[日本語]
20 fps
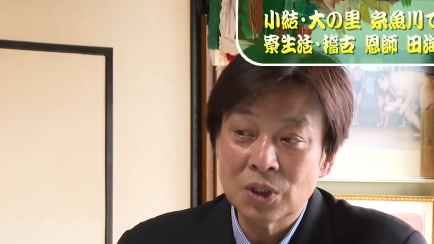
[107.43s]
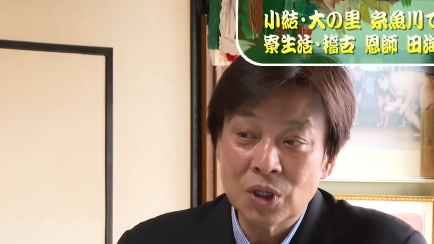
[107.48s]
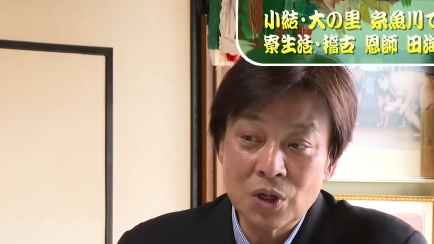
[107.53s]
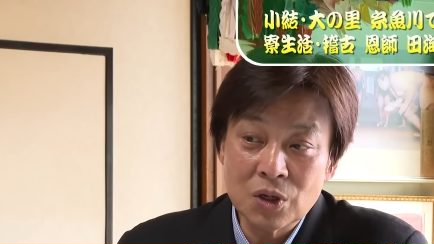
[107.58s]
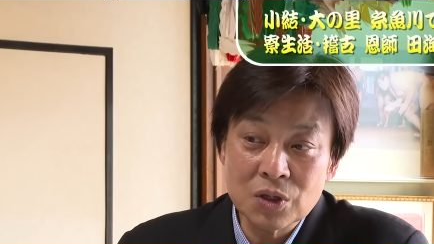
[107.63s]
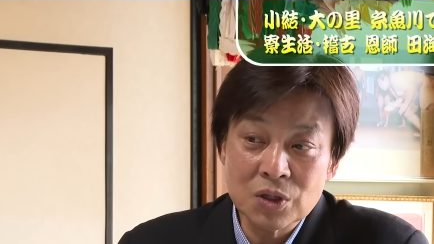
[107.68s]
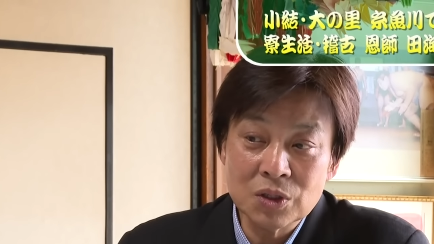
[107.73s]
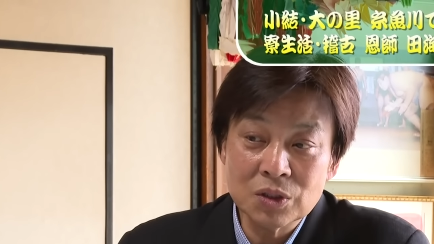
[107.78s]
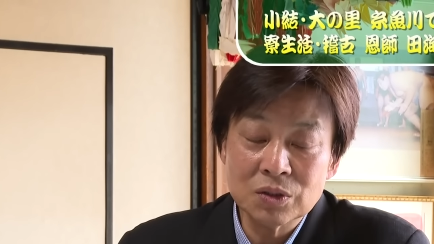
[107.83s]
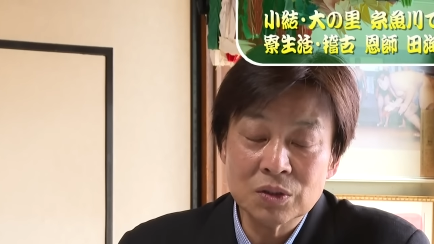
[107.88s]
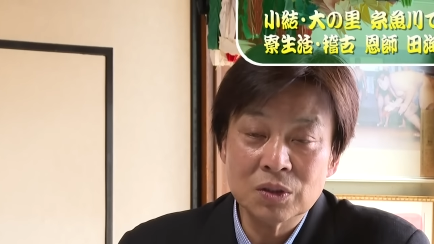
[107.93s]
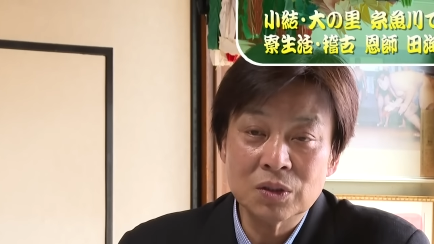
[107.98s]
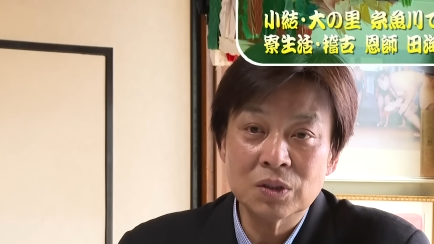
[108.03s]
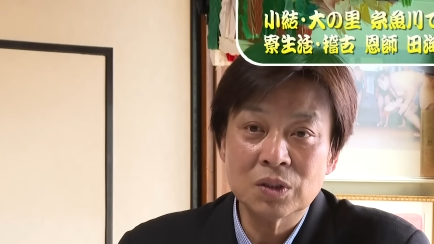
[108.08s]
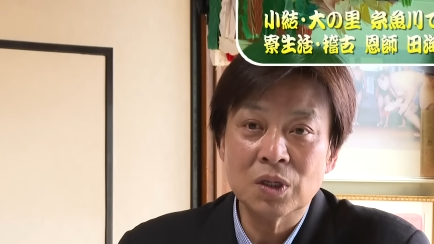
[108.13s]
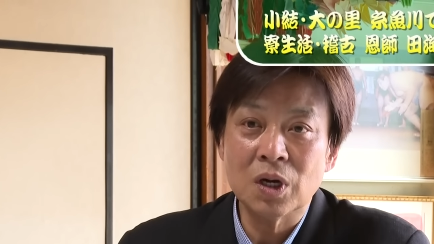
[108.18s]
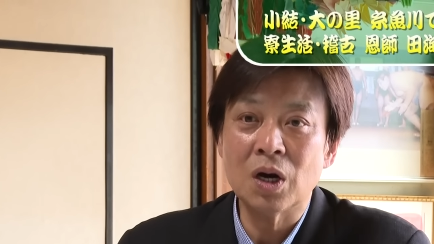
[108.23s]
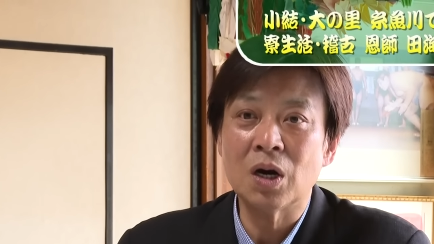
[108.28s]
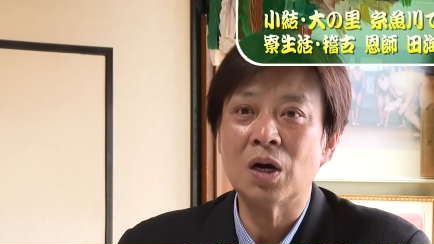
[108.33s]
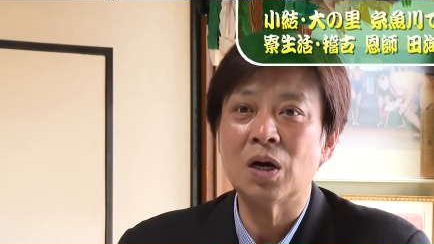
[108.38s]
あれ
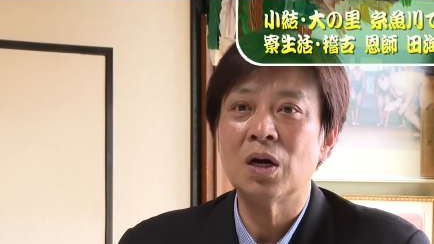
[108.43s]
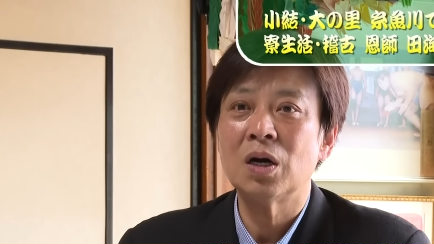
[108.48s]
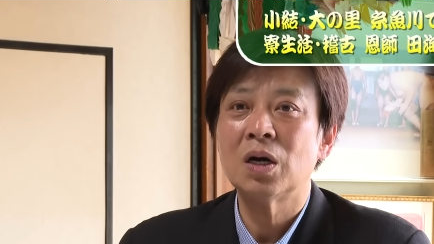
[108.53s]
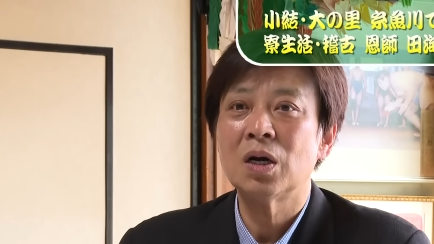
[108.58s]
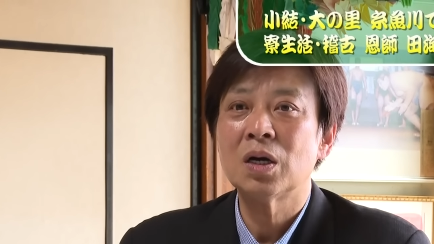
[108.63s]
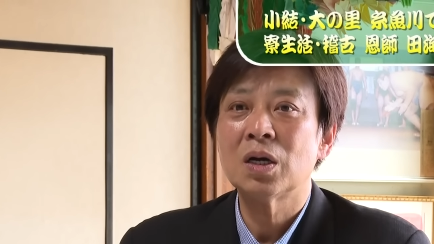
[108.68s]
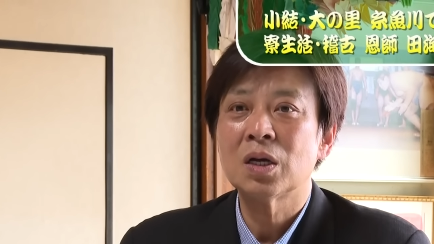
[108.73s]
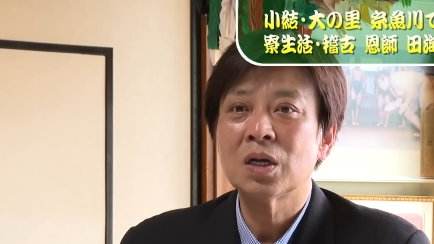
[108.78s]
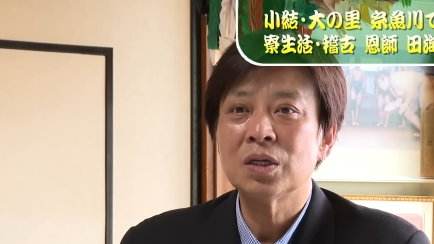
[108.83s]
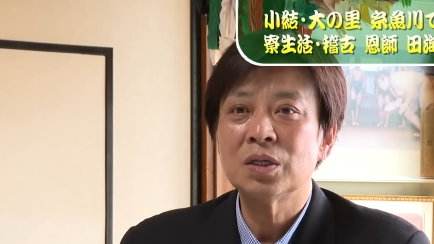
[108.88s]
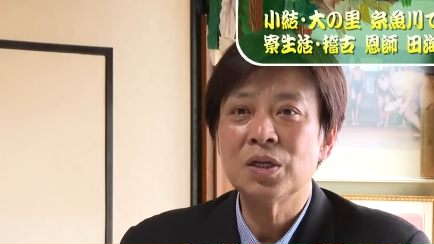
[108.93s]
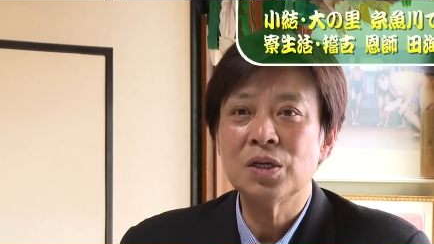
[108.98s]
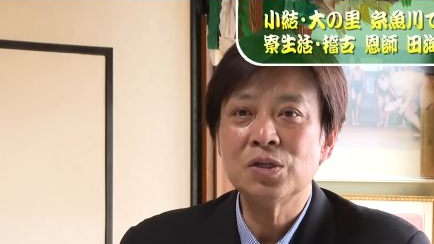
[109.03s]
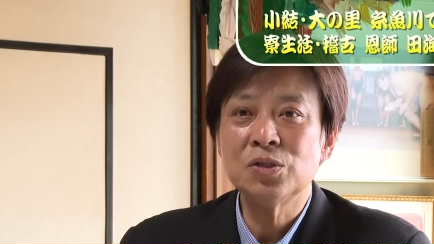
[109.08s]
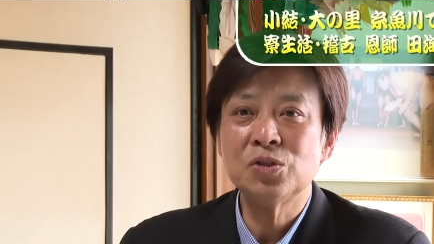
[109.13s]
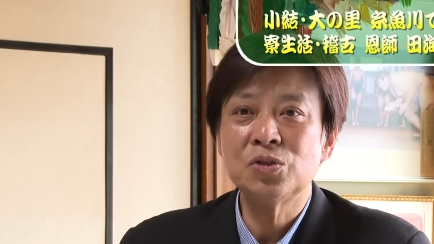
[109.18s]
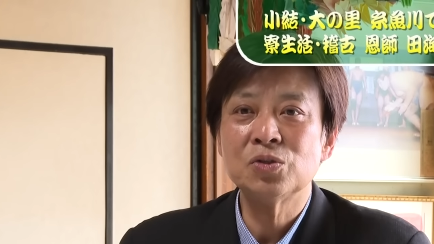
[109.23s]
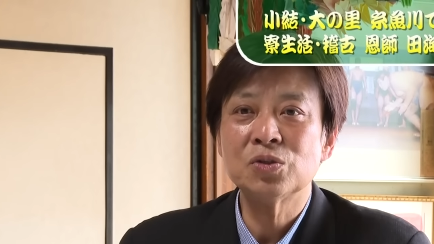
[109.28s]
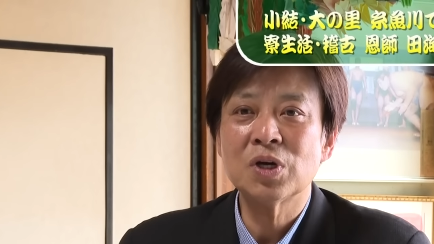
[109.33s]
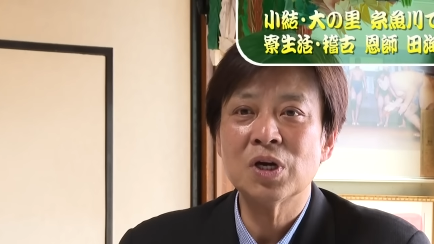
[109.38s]
あ練
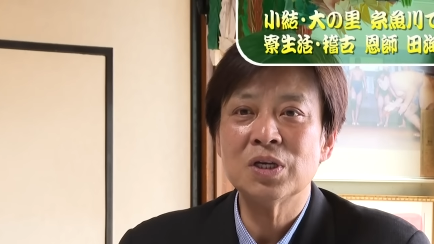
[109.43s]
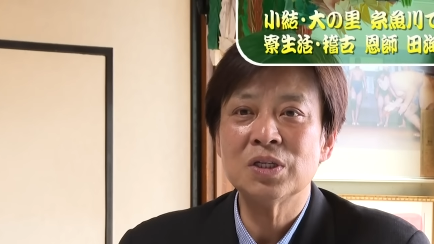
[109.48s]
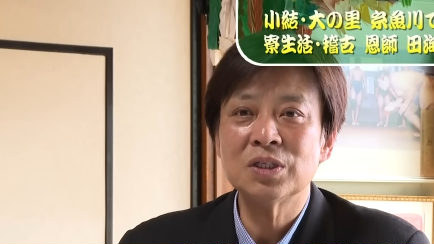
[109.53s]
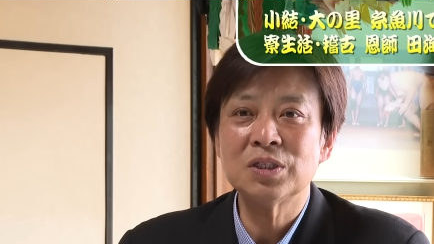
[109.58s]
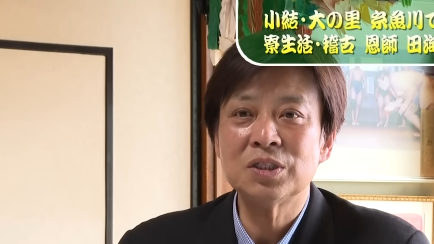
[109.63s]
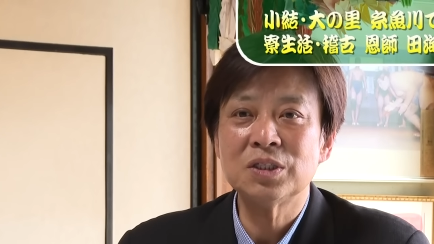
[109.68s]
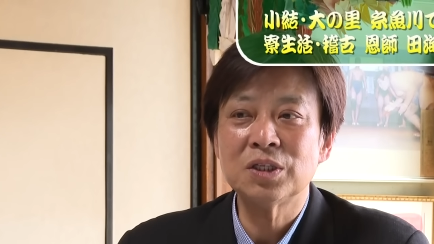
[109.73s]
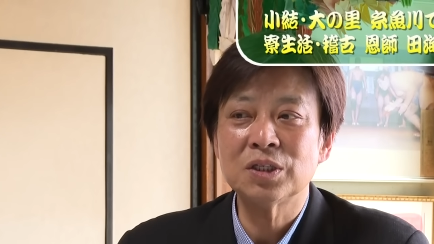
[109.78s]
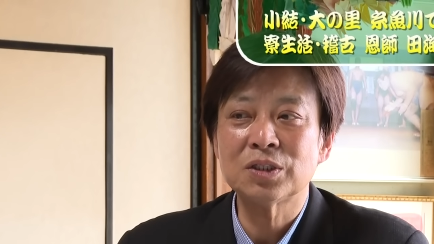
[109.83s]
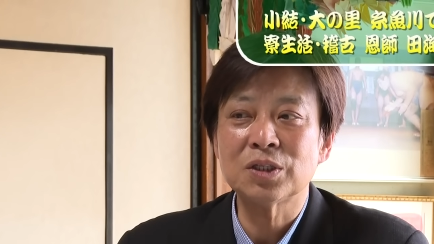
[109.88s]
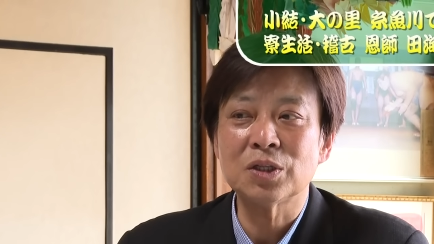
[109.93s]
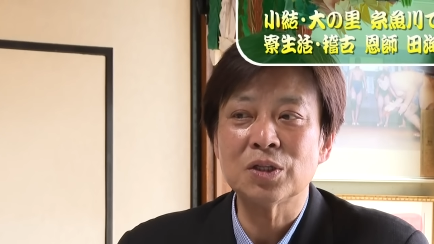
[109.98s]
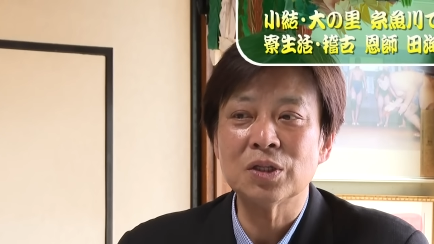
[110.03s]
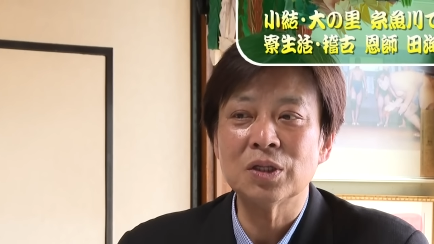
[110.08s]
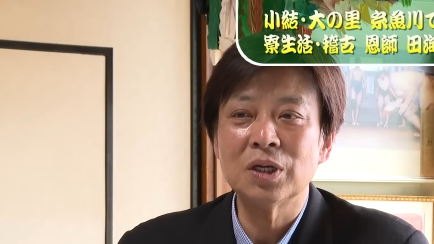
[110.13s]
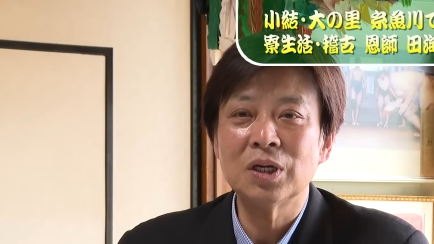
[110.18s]
習会に来てた